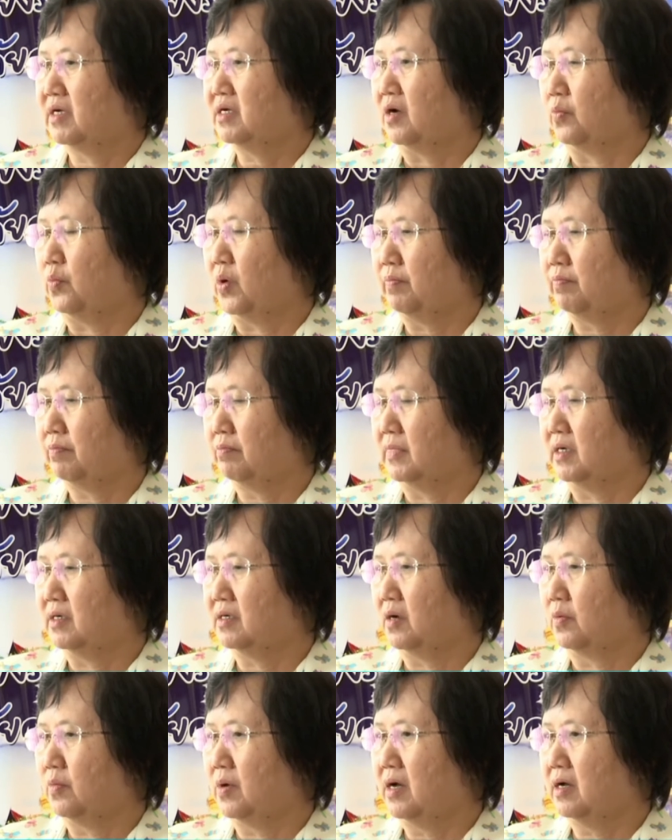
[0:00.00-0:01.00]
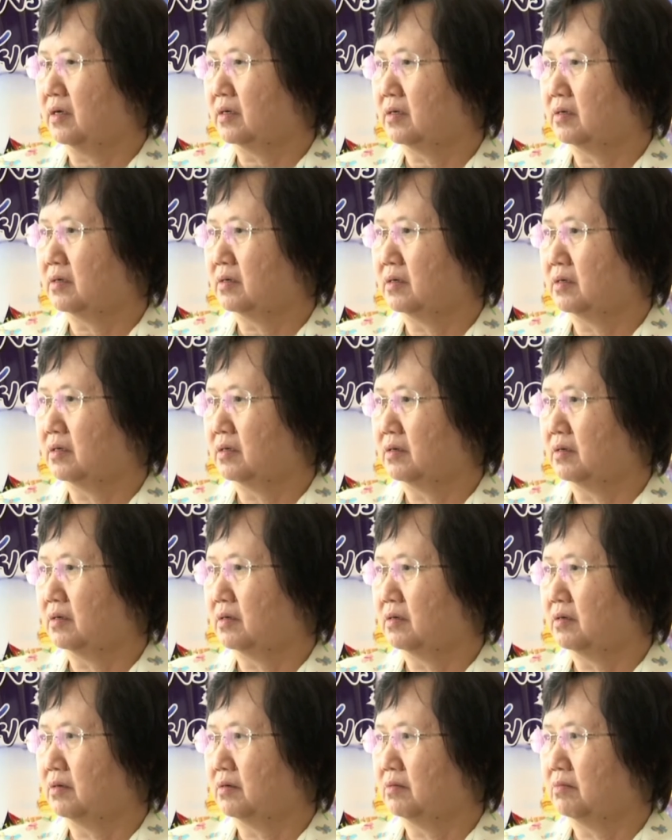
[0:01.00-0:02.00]
มันกิบว่าเหมือนกับว่า
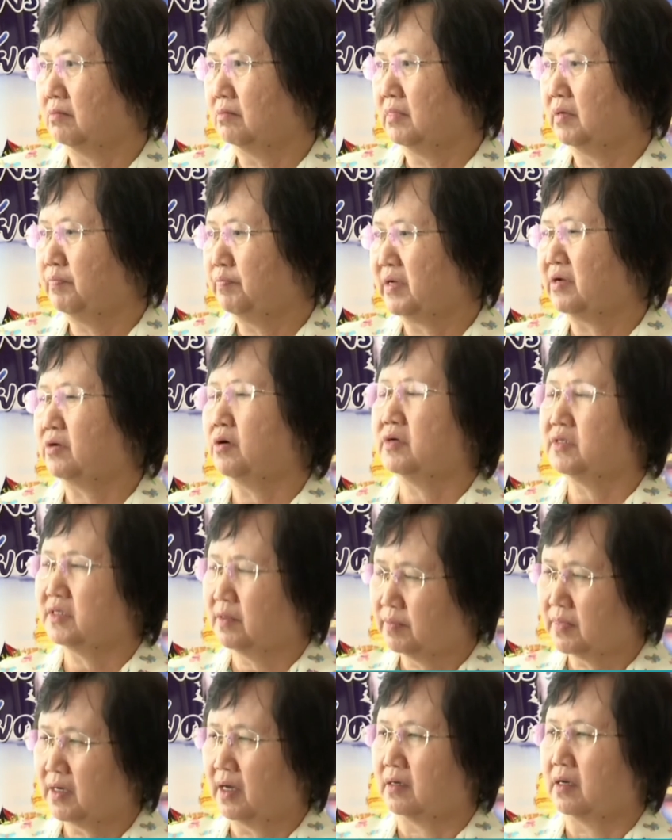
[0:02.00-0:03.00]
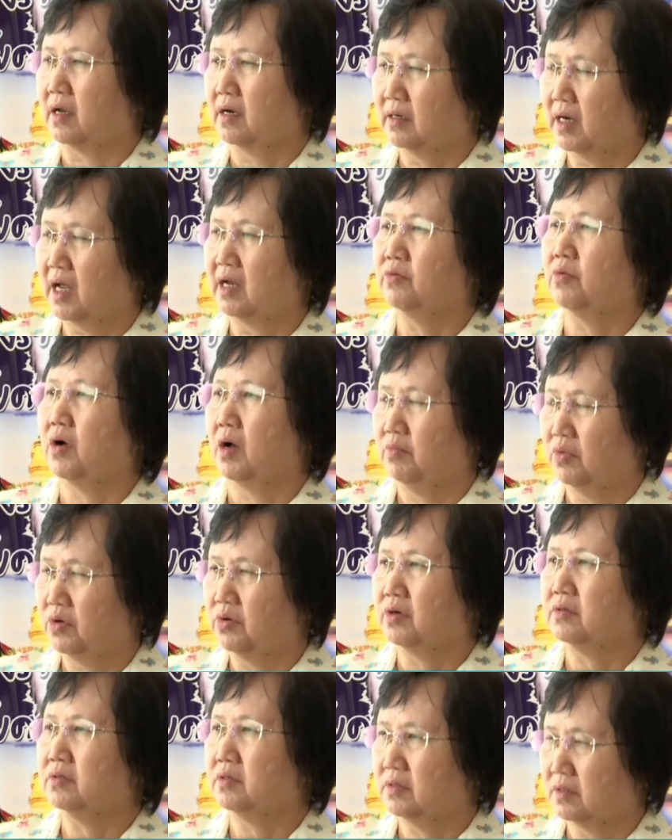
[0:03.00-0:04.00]
มันเป็นข้อจำกัดทางด้านความ
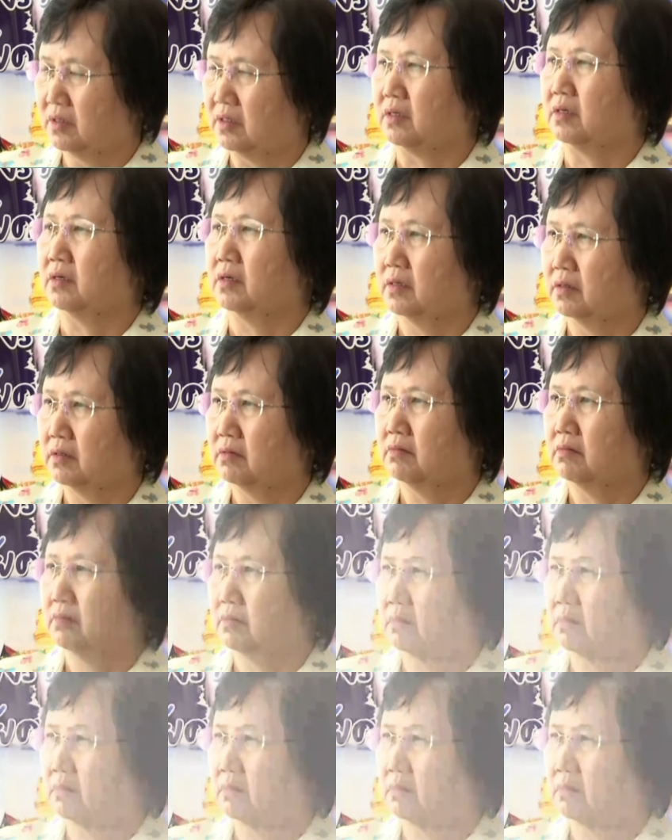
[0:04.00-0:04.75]
รู้เขาจริงๆ